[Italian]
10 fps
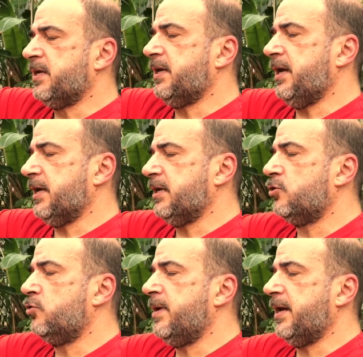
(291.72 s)
che,
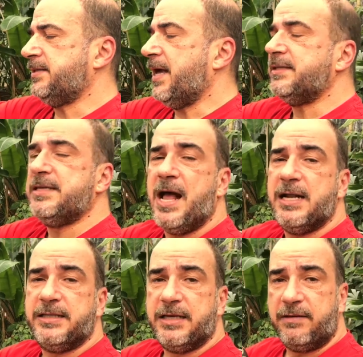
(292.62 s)
come tanti
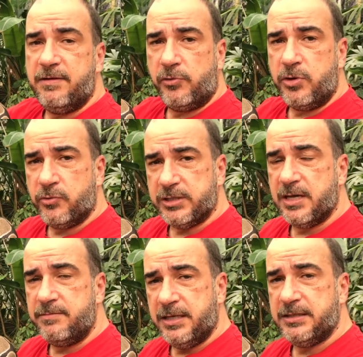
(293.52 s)
altri che vivono in questi
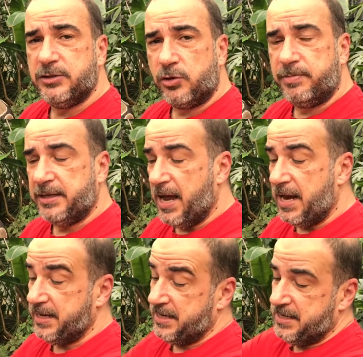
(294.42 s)
ambienti tropicali,